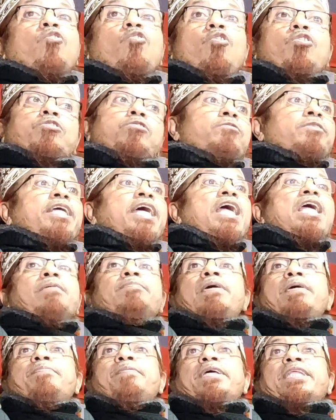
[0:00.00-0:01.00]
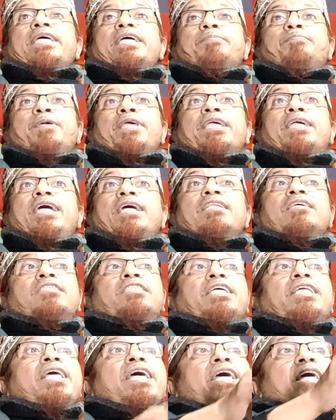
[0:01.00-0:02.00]
কতটা এই ব্যাপারে বিজ্ঞানী
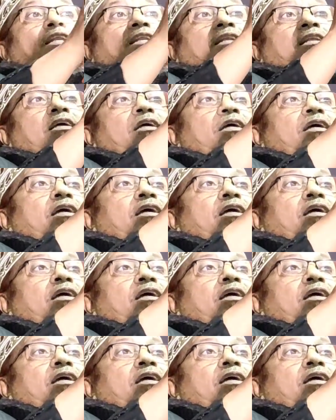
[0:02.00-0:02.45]
ছিলেন